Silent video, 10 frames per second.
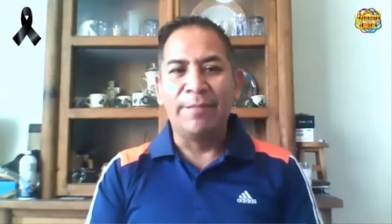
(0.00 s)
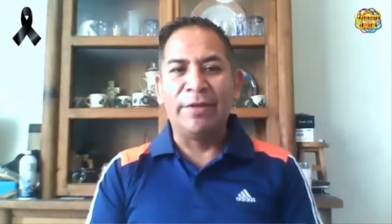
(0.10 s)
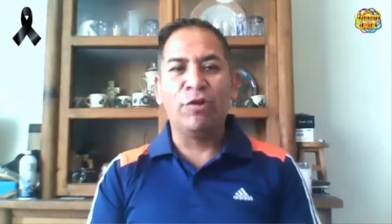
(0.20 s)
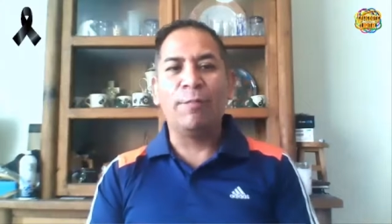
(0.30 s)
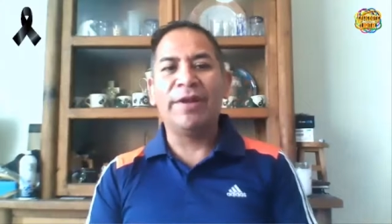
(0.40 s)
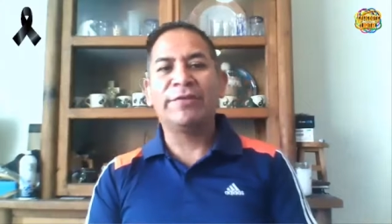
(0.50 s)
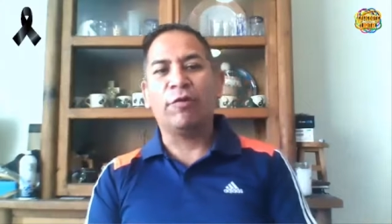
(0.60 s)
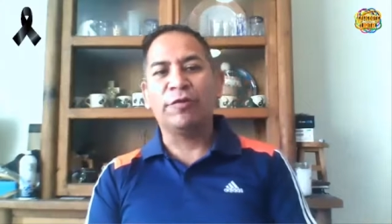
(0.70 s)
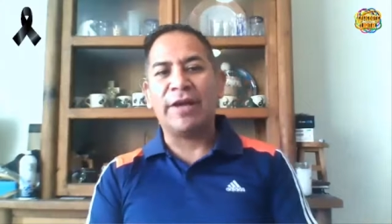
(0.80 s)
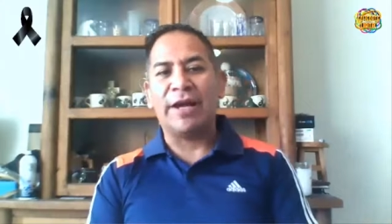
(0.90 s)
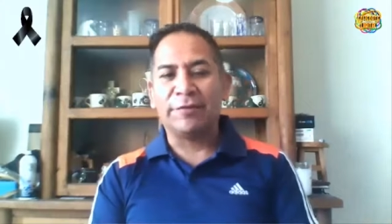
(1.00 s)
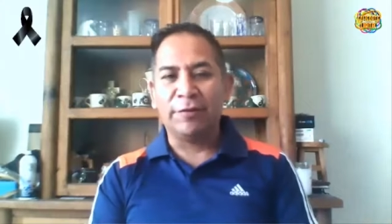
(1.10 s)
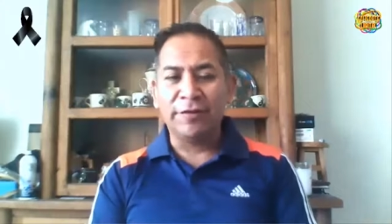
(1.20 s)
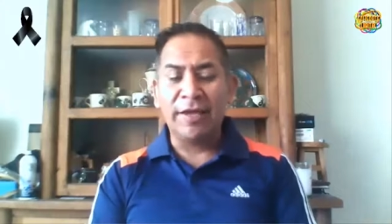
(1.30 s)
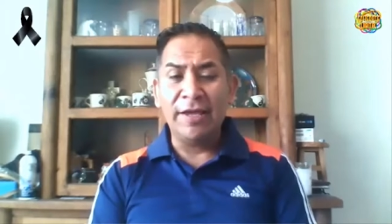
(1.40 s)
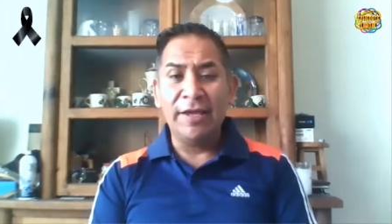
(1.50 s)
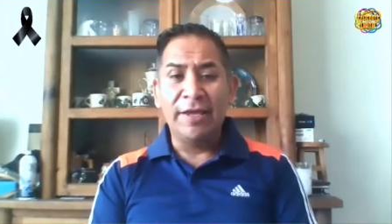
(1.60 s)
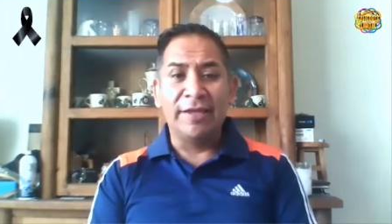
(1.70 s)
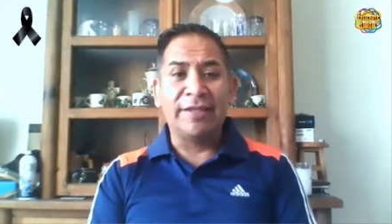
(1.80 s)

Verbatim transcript: Mi nombre es Oscar Sosa y